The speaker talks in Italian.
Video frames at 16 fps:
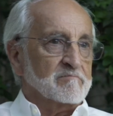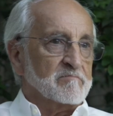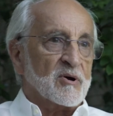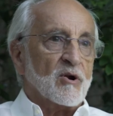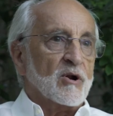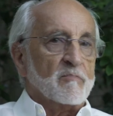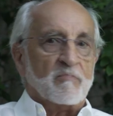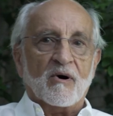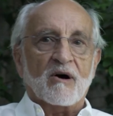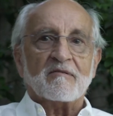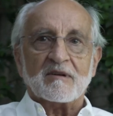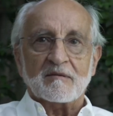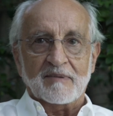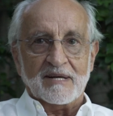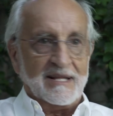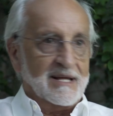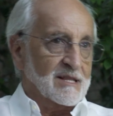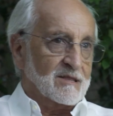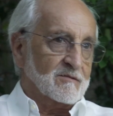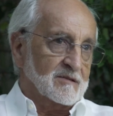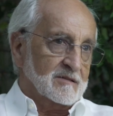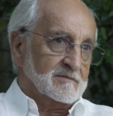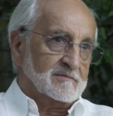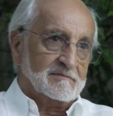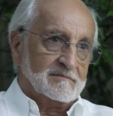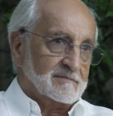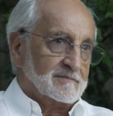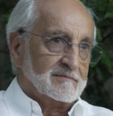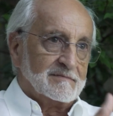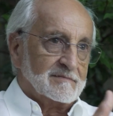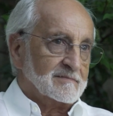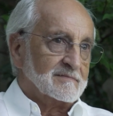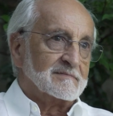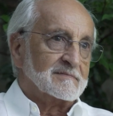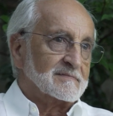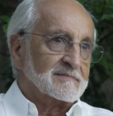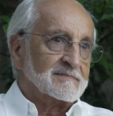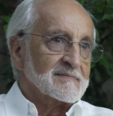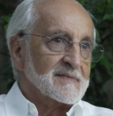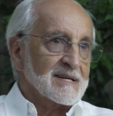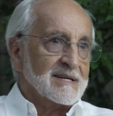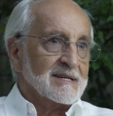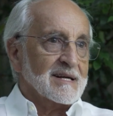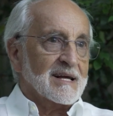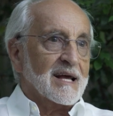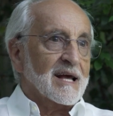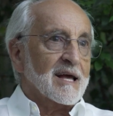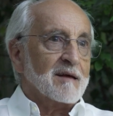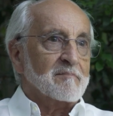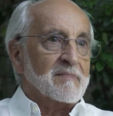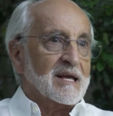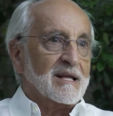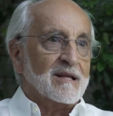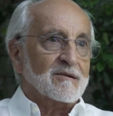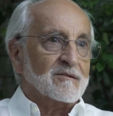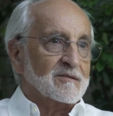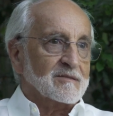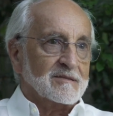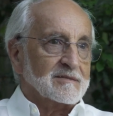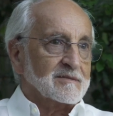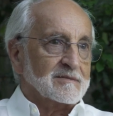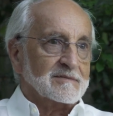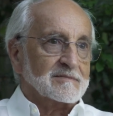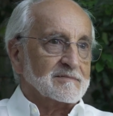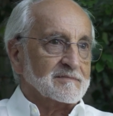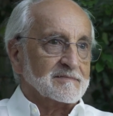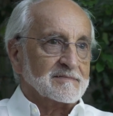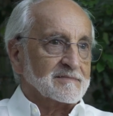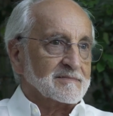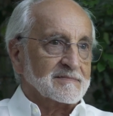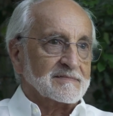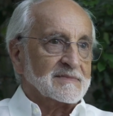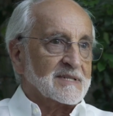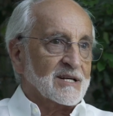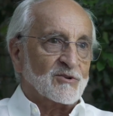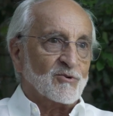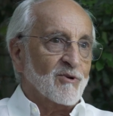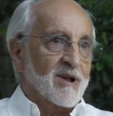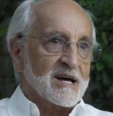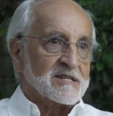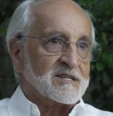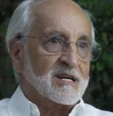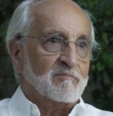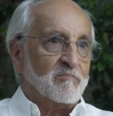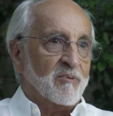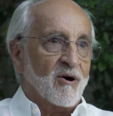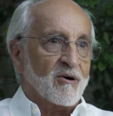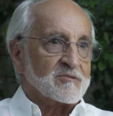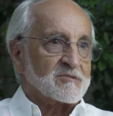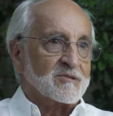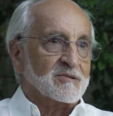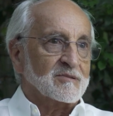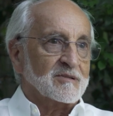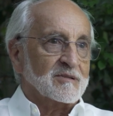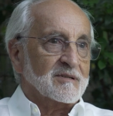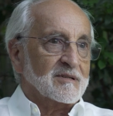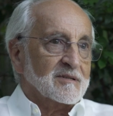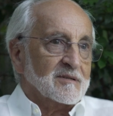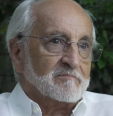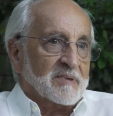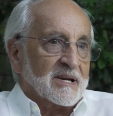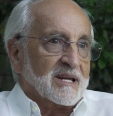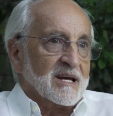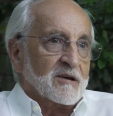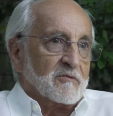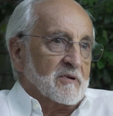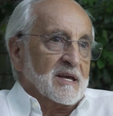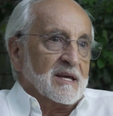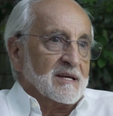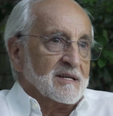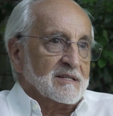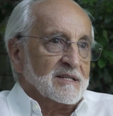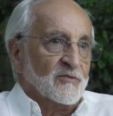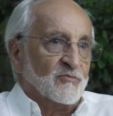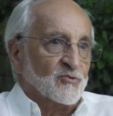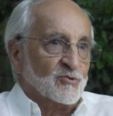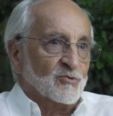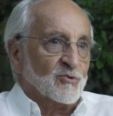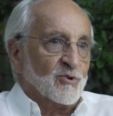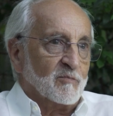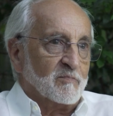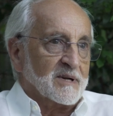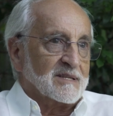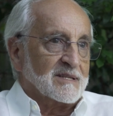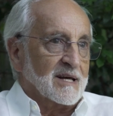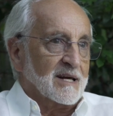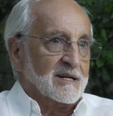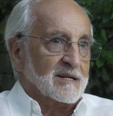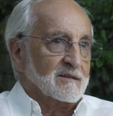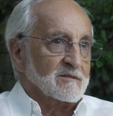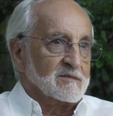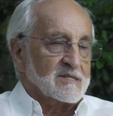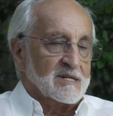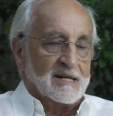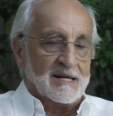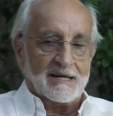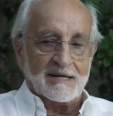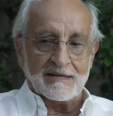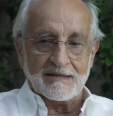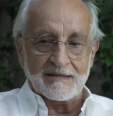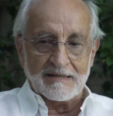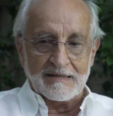parole povere mi ha detto è meglio che tu lasci il posto perché qui di futuro per te non ce n'è